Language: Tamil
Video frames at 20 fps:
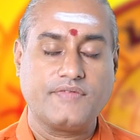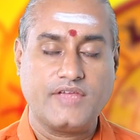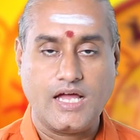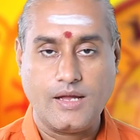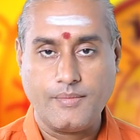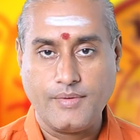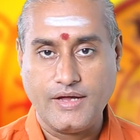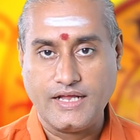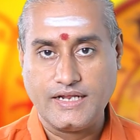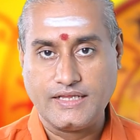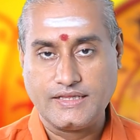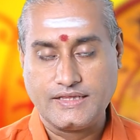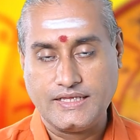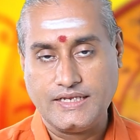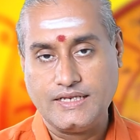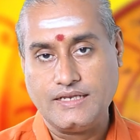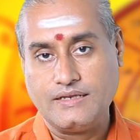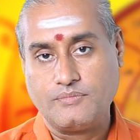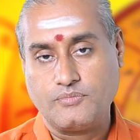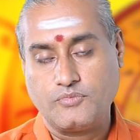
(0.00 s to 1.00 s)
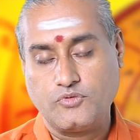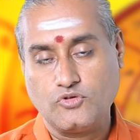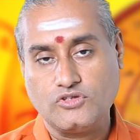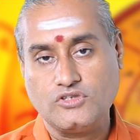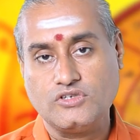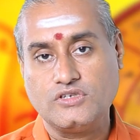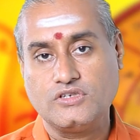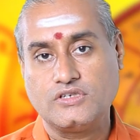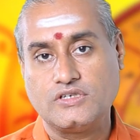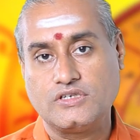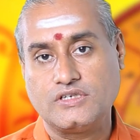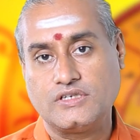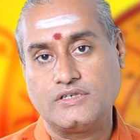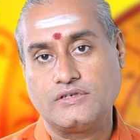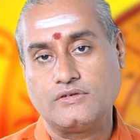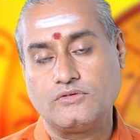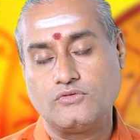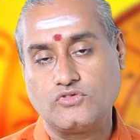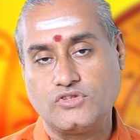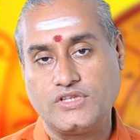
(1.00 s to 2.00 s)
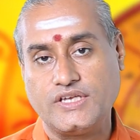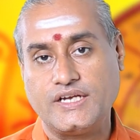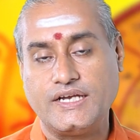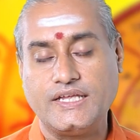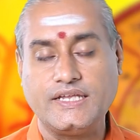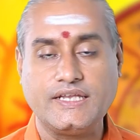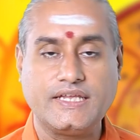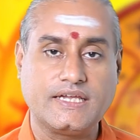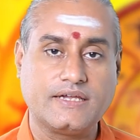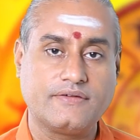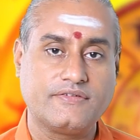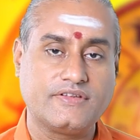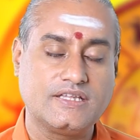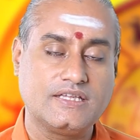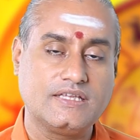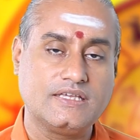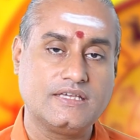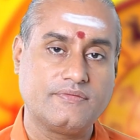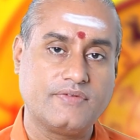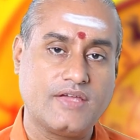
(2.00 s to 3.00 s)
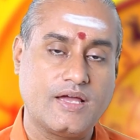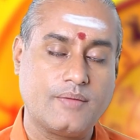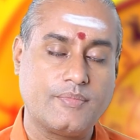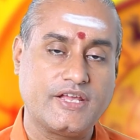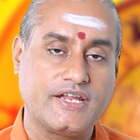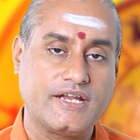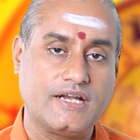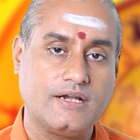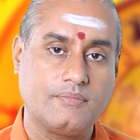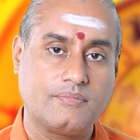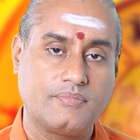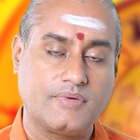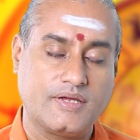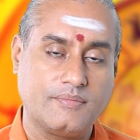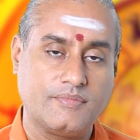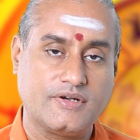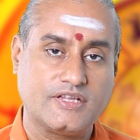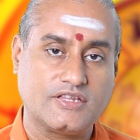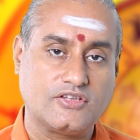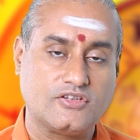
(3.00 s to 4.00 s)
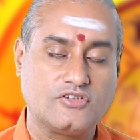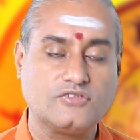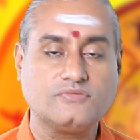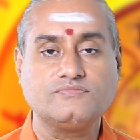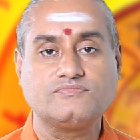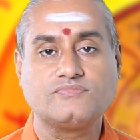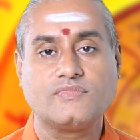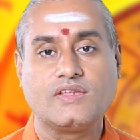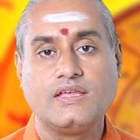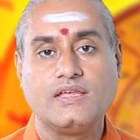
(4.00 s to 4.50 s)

வியாபாரத்தில் புது உத்திகளை நீங்கள் வந்து வியாபாரிகள் பயன்படுத்தணும்